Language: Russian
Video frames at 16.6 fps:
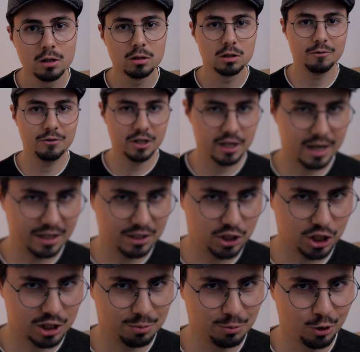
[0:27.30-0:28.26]
Наверняка
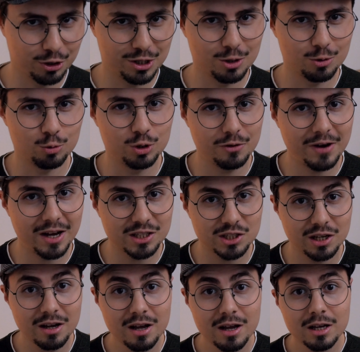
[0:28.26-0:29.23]
сейчас многие
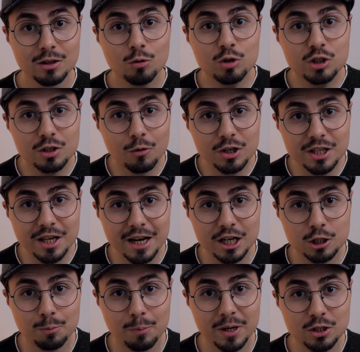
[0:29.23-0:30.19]
удивятся, но сегодня
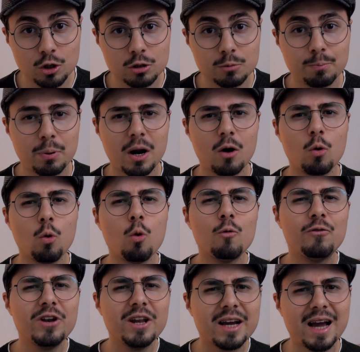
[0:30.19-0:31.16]
речь пойдет про
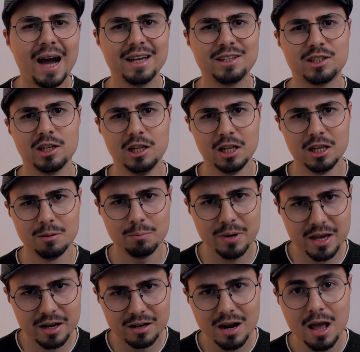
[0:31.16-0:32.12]
увлекательный
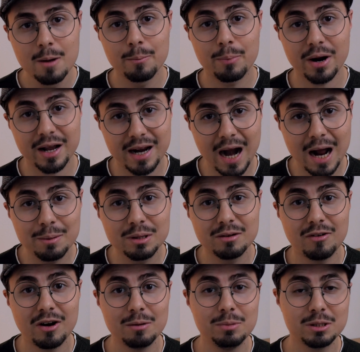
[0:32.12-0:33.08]
мир
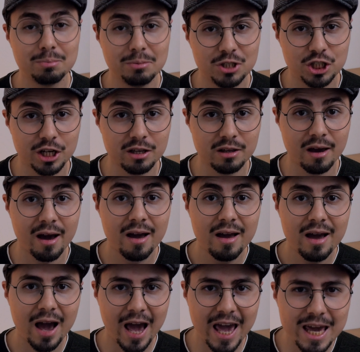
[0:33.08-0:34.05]
программного обеспечения,
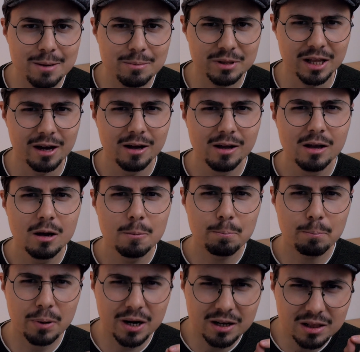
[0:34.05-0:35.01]
а именно
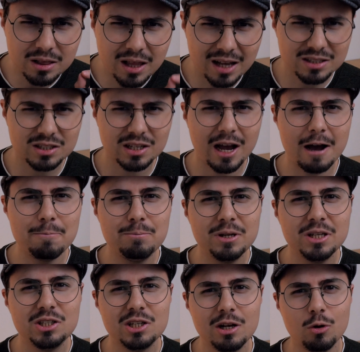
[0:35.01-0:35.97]
про класс
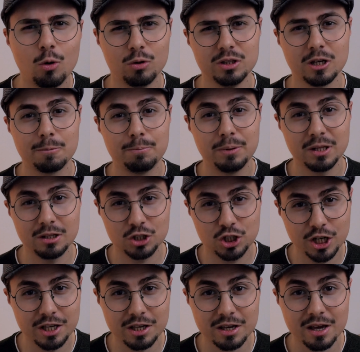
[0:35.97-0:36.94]
определенных
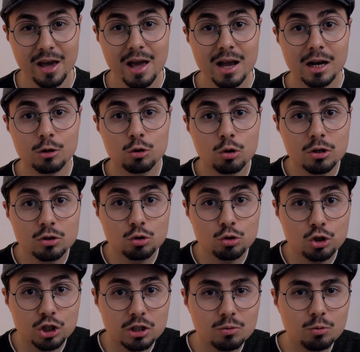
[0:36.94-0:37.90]
приложений, которые
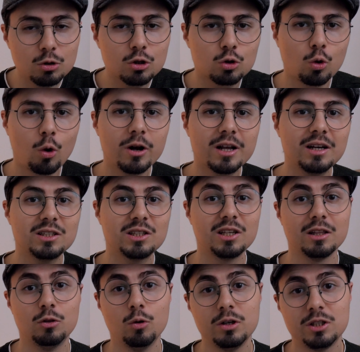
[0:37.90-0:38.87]
существуют только с
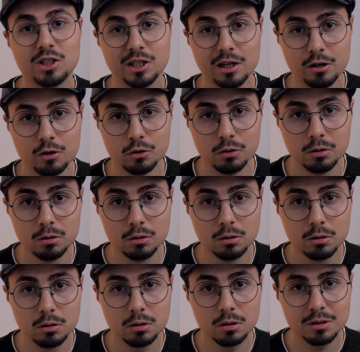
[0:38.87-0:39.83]
одной целью –
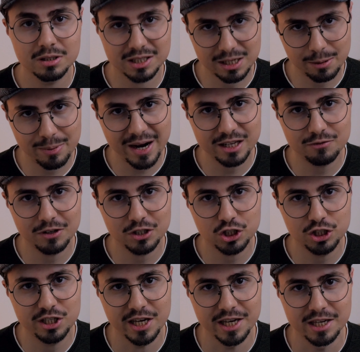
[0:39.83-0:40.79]
забрать
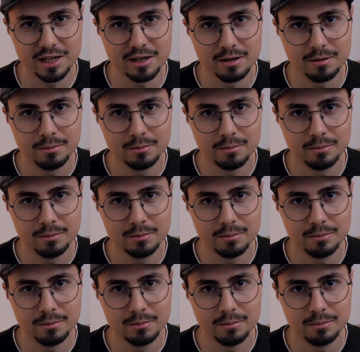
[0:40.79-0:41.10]
ваши деньги.